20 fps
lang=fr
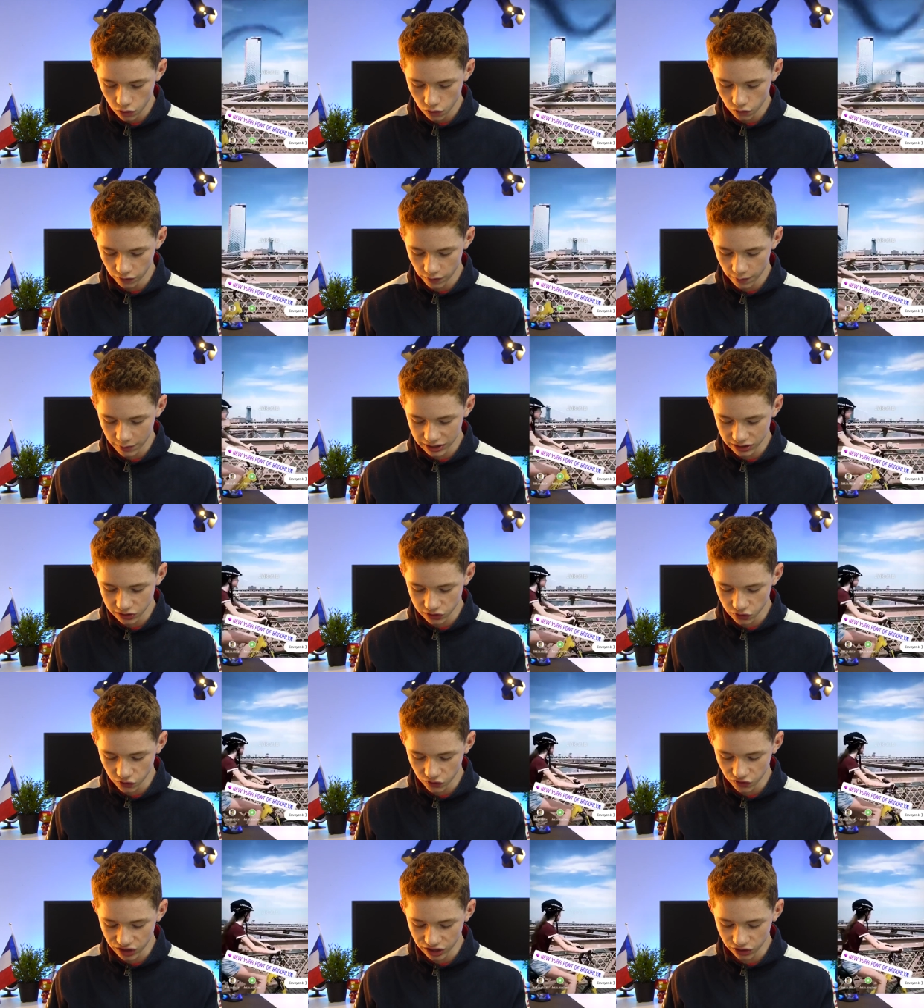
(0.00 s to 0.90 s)
On va mettre
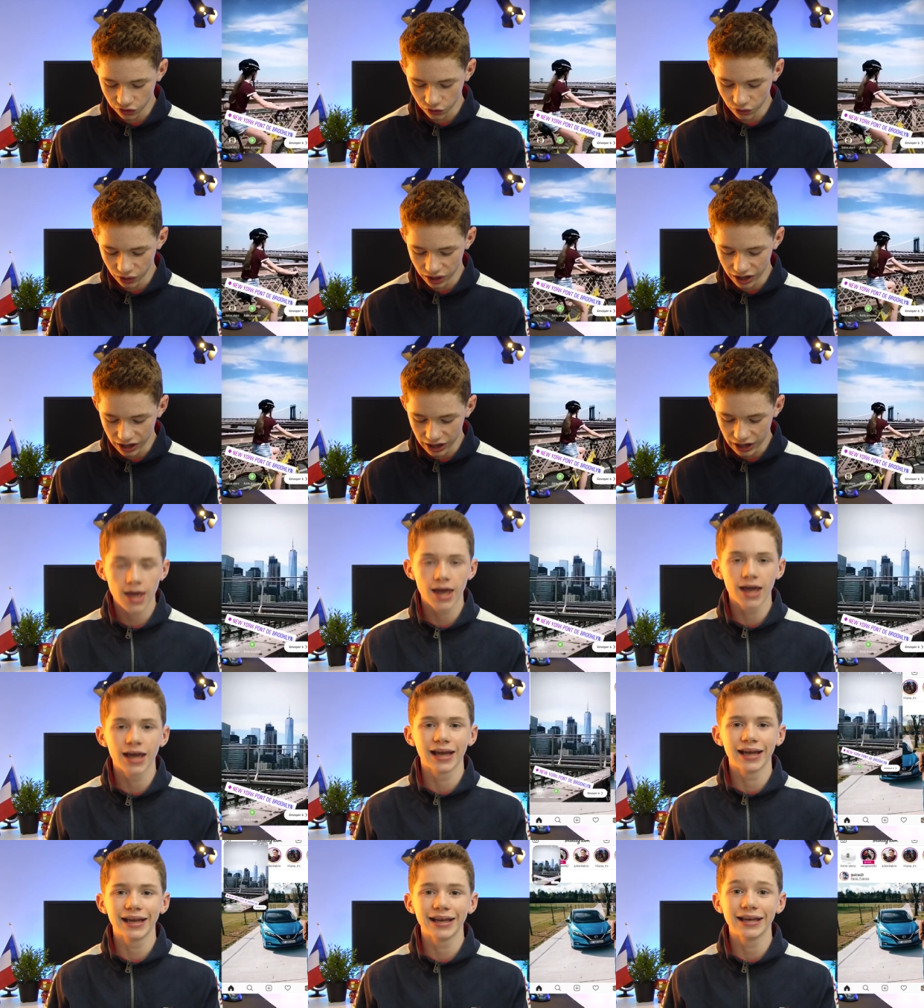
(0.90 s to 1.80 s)
ce filtre là
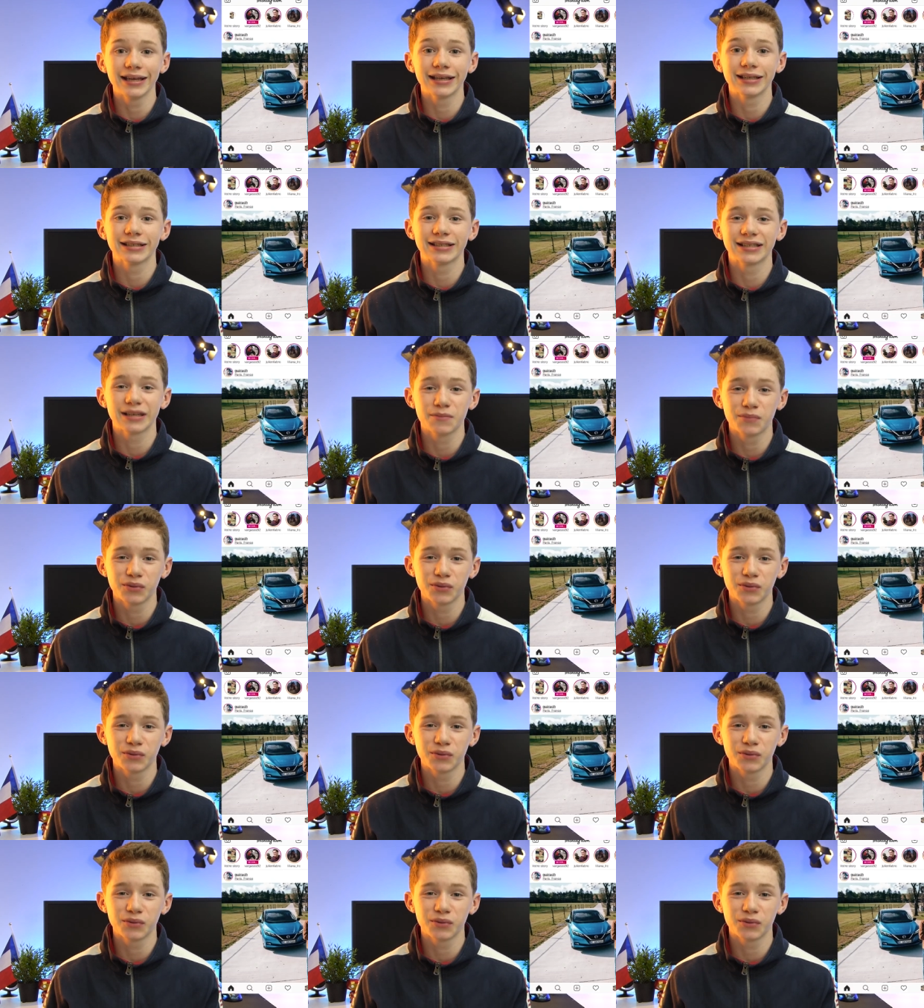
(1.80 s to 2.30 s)
et c'est